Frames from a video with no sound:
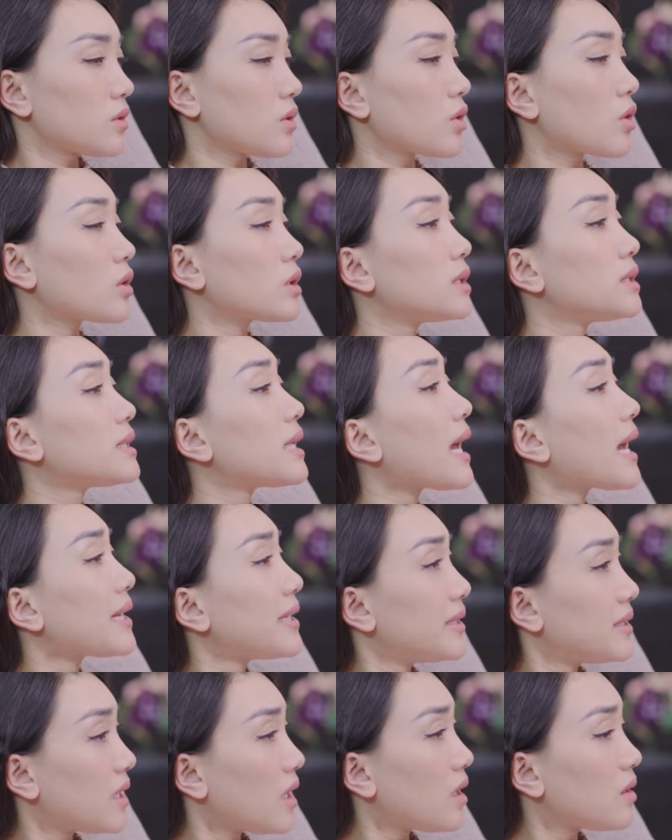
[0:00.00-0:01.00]
em của mình
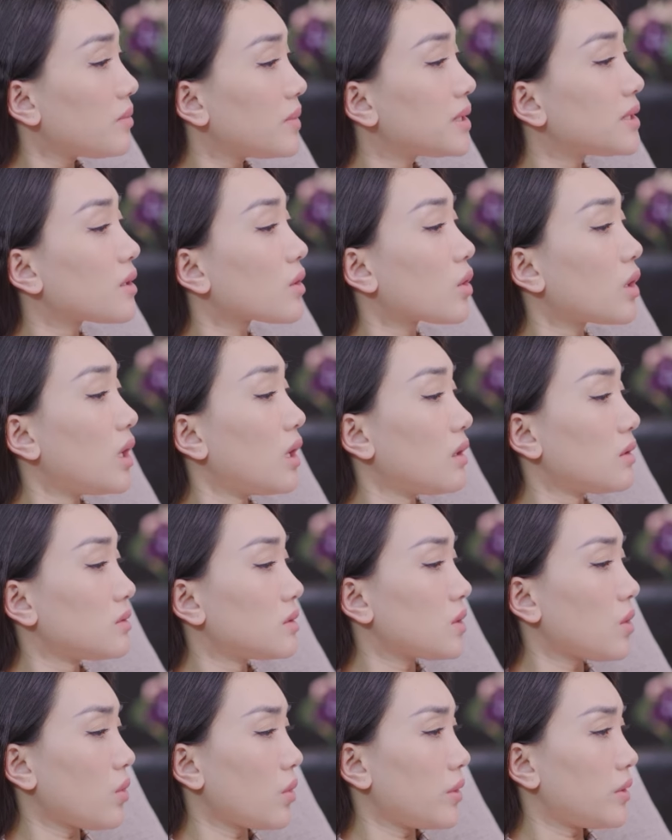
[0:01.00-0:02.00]
cha
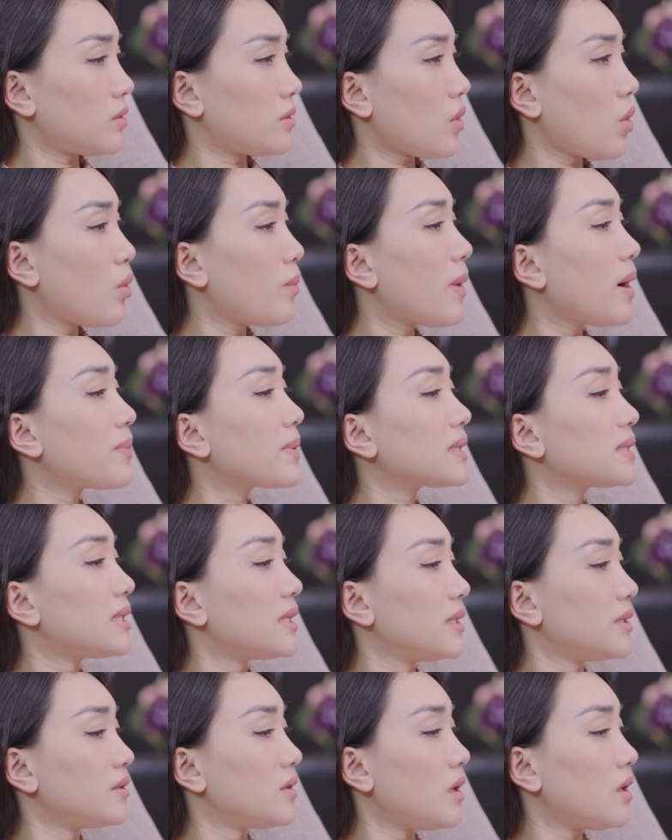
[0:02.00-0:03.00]
mẹ không yêu mình
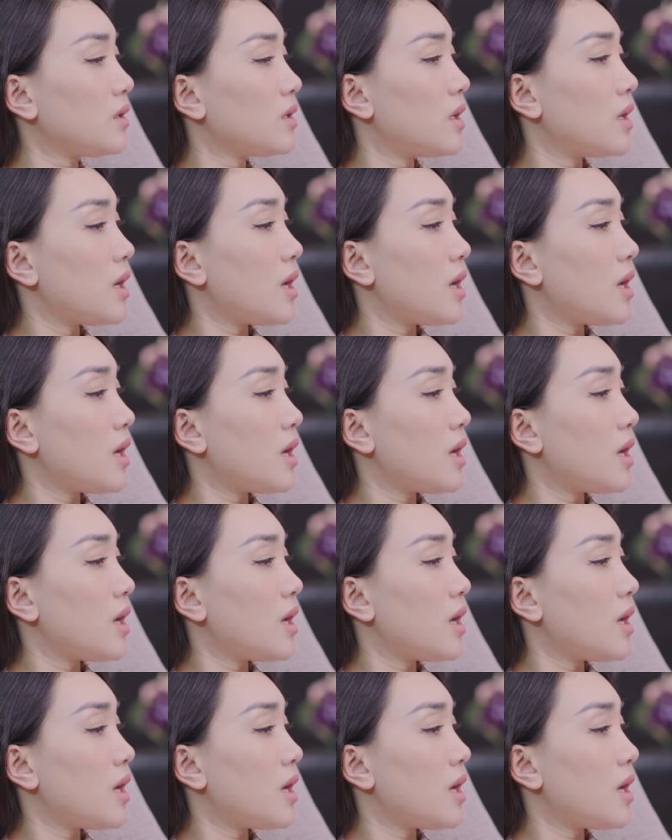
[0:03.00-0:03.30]
bằng các anh